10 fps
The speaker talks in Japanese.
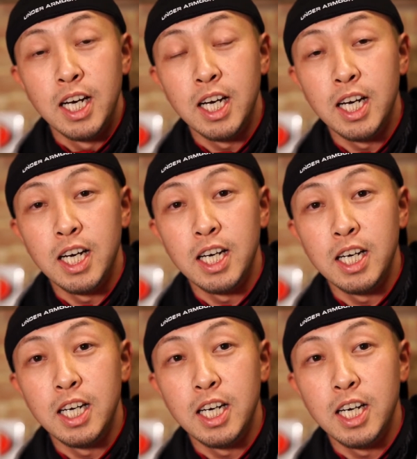
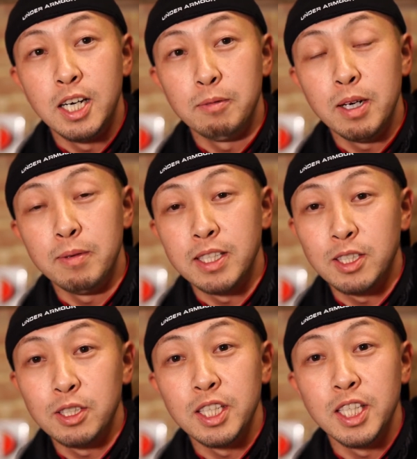あまあ
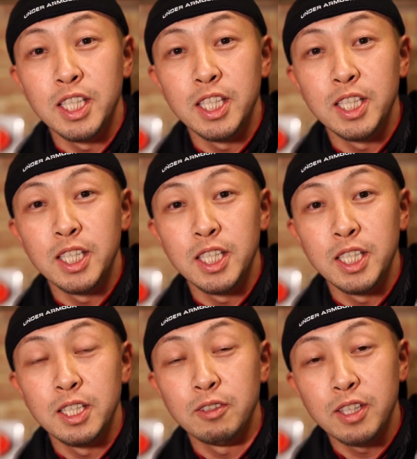まあ釣
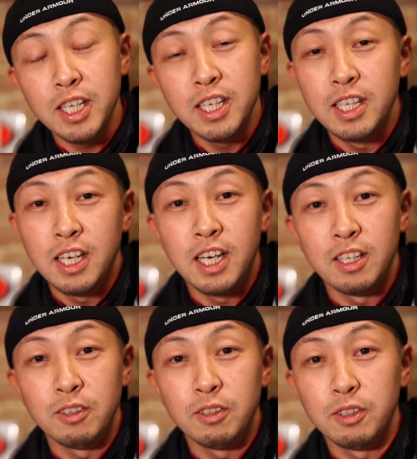りのね
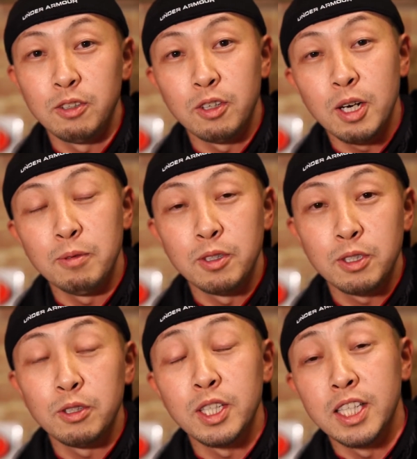あの動画も
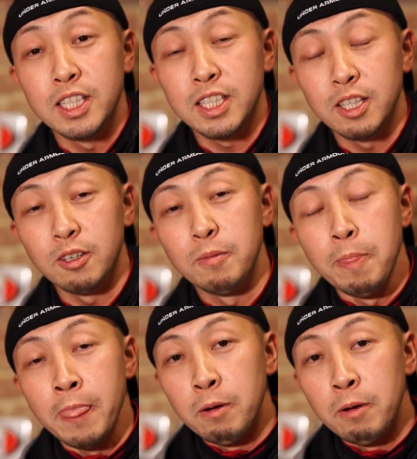そうなんですけど